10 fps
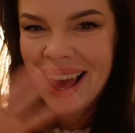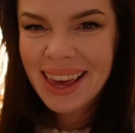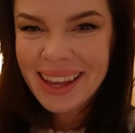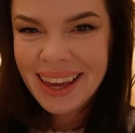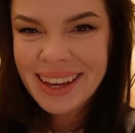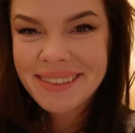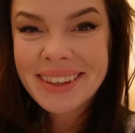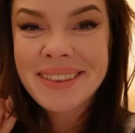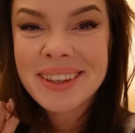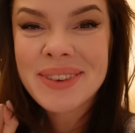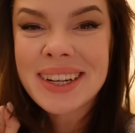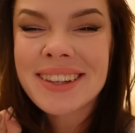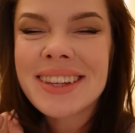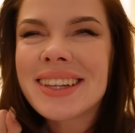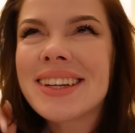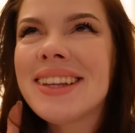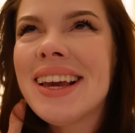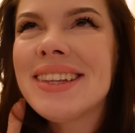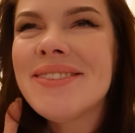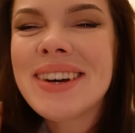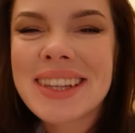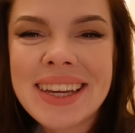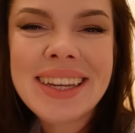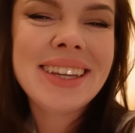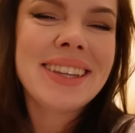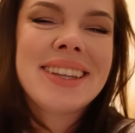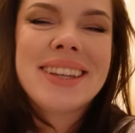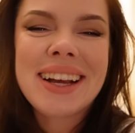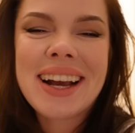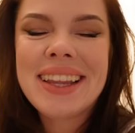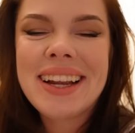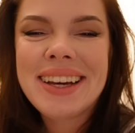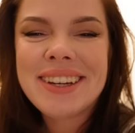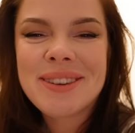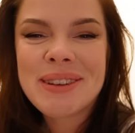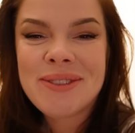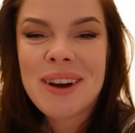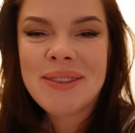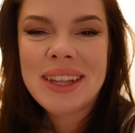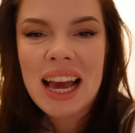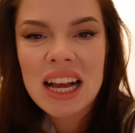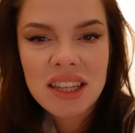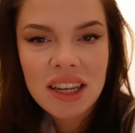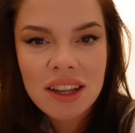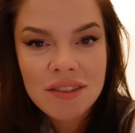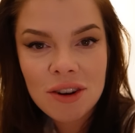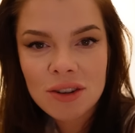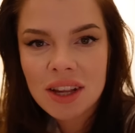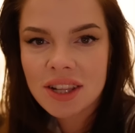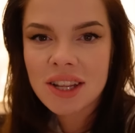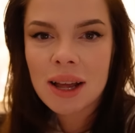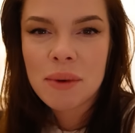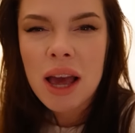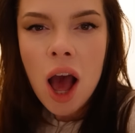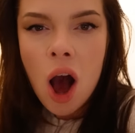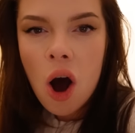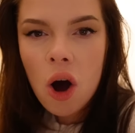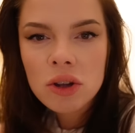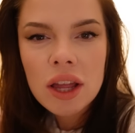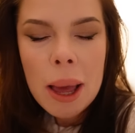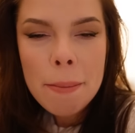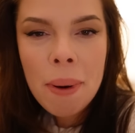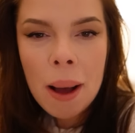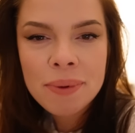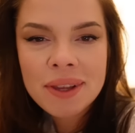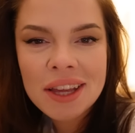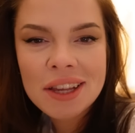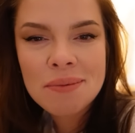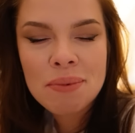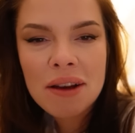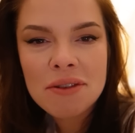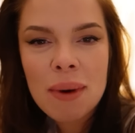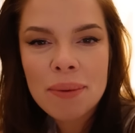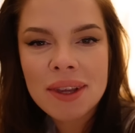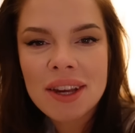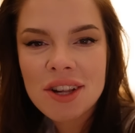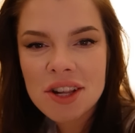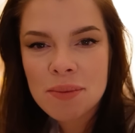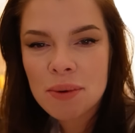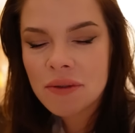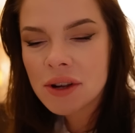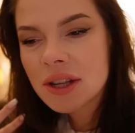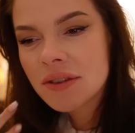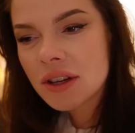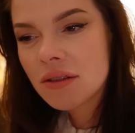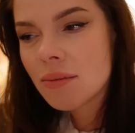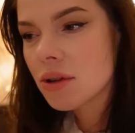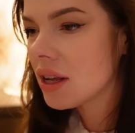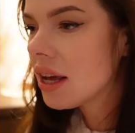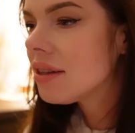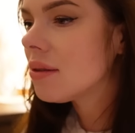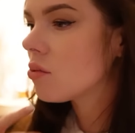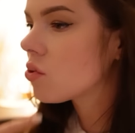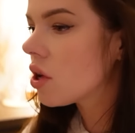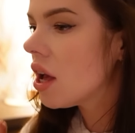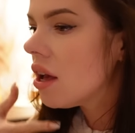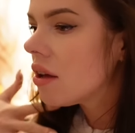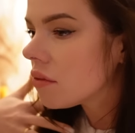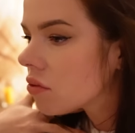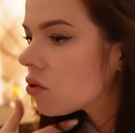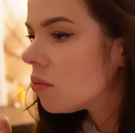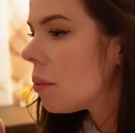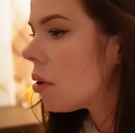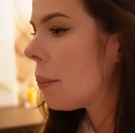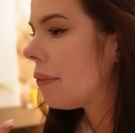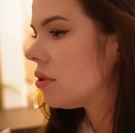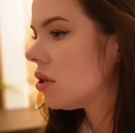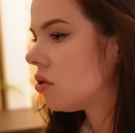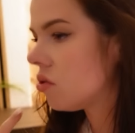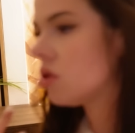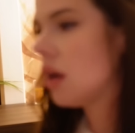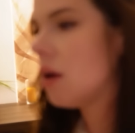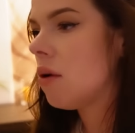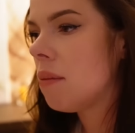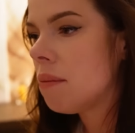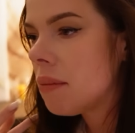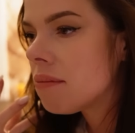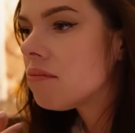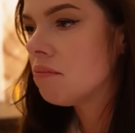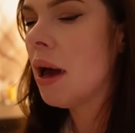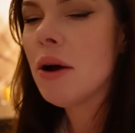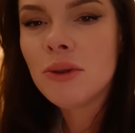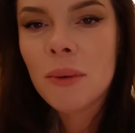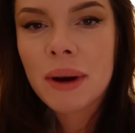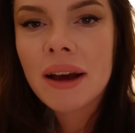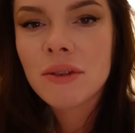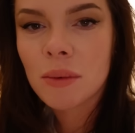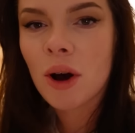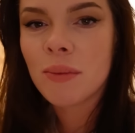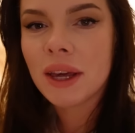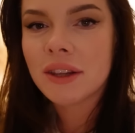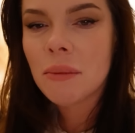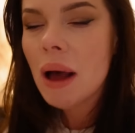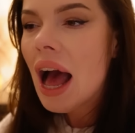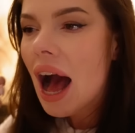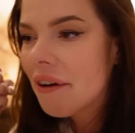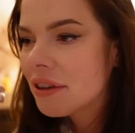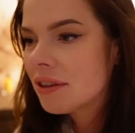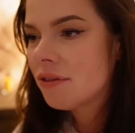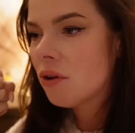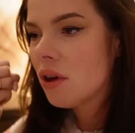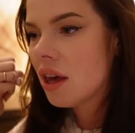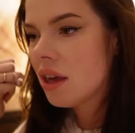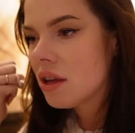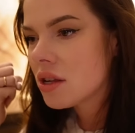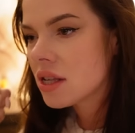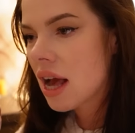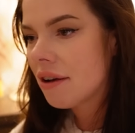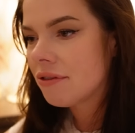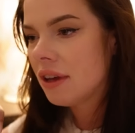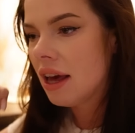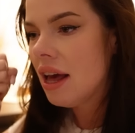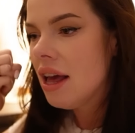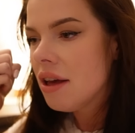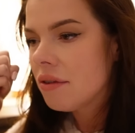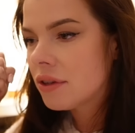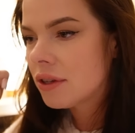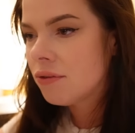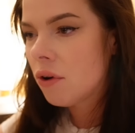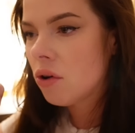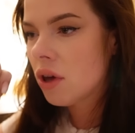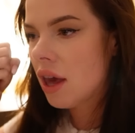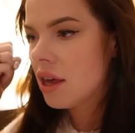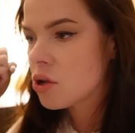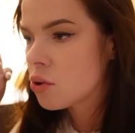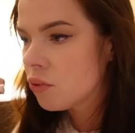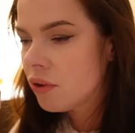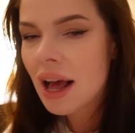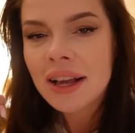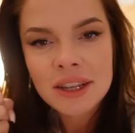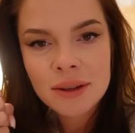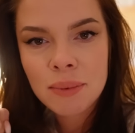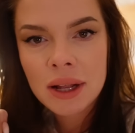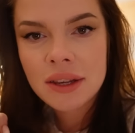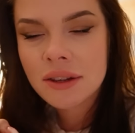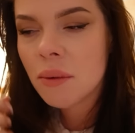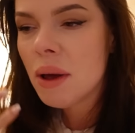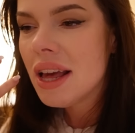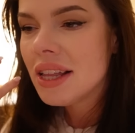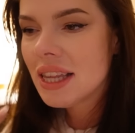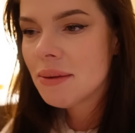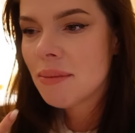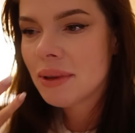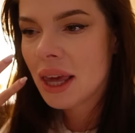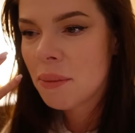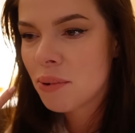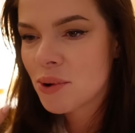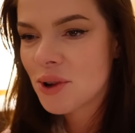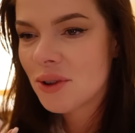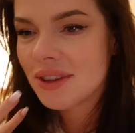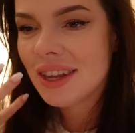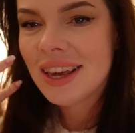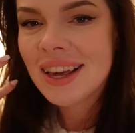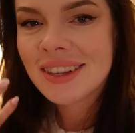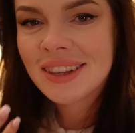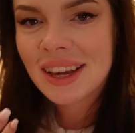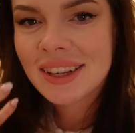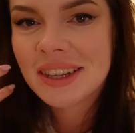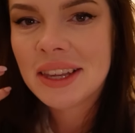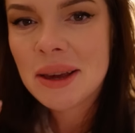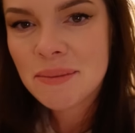Hejka, hejka, witam was bardzo serdecznie, ja jestem Marta i jesteście na kanale Enjoyment Family, a dzisiaj ten vlog zaczynamy od babskich spraw i babskich rzeczy, ponieważ stwierdziłam, że ja jestem już w sumie mogę powiedzieć dojrzałą pełnoprawną kobietą, a w swojej szafie, w swojej szufladzie z bielizną nie mam takiej porządnej, sexy